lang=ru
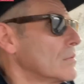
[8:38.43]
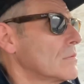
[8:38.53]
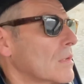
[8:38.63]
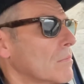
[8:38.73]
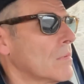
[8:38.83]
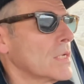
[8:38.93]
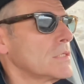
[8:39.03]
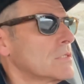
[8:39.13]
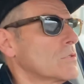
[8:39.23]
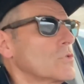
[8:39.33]
не, мои
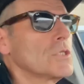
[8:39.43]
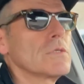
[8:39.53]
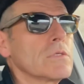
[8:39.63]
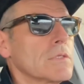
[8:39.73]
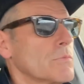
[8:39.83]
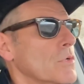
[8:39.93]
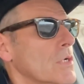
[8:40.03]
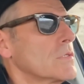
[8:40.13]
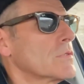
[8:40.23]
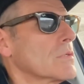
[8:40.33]
дети точно не
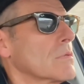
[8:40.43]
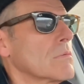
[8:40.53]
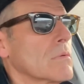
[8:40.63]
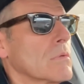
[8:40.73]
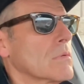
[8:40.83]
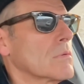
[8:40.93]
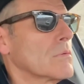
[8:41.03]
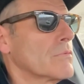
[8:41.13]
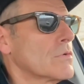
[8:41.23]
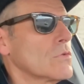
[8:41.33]
собираются
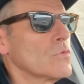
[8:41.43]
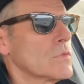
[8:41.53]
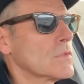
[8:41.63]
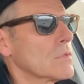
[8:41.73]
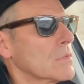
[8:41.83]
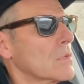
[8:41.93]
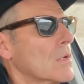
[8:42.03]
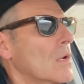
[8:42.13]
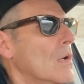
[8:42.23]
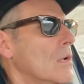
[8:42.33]
а, вернуться.
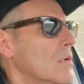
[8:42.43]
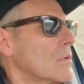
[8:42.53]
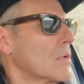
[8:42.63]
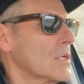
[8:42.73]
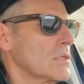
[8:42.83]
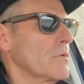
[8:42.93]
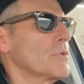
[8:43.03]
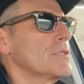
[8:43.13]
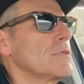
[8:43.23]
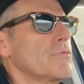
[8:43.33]
Хотя я в
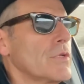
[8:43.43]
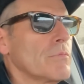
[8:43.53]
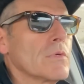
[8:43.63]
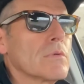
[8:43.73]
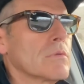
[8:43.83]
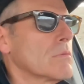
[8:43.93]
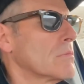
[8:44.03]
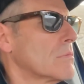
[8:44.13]
последнее время